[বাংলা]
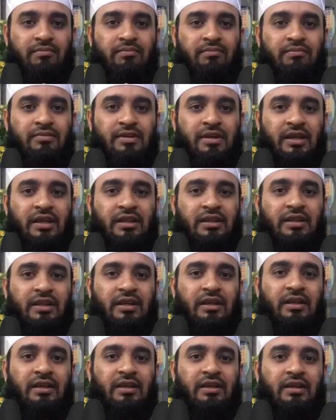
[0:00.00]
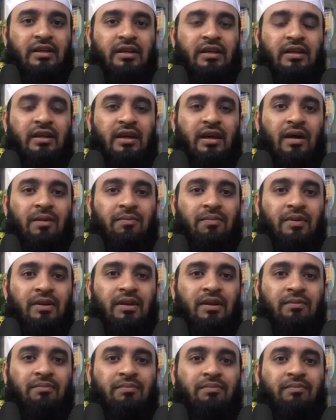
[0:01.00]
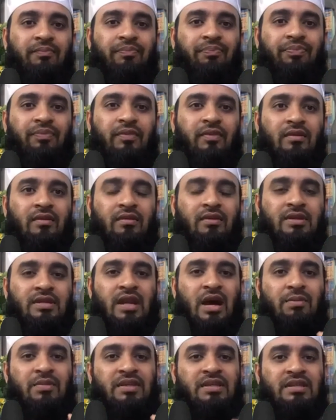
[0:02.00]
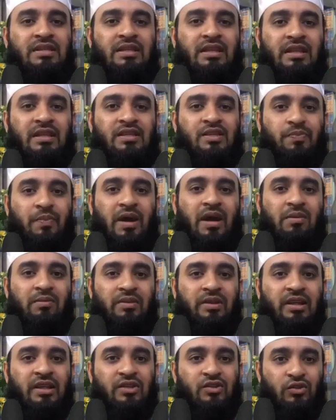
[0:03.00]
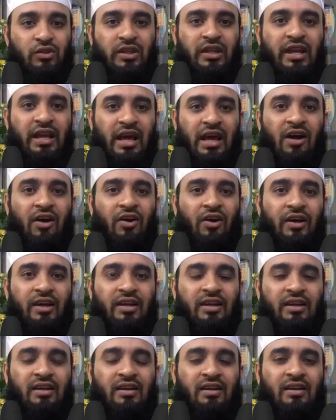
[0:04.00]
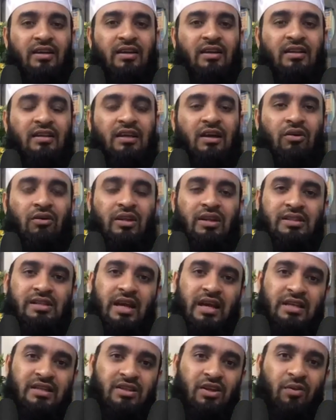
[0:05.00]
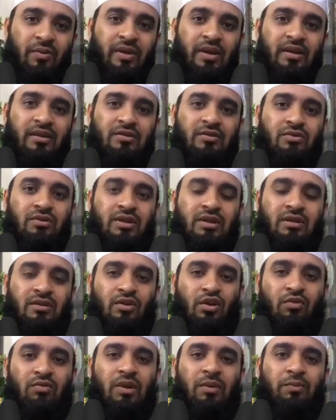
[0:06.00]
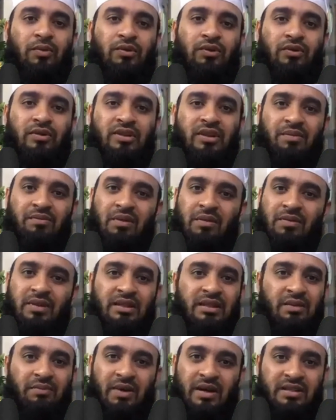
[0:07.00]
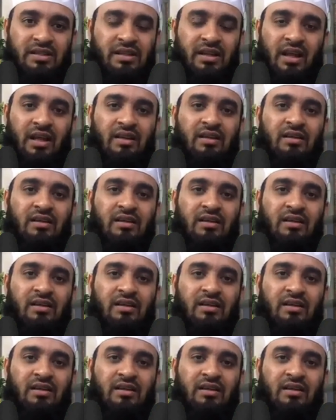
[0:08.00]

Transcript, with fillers: সেক্ষেত্রে আপনি স্বামী স্ত্রীর স্পার্ম দিয়ে যদি নেওয়া হয় তাহলে জায়েজ হবে যদি নর্মাল পদ্ধতিতে বেবি নিতে পারছে না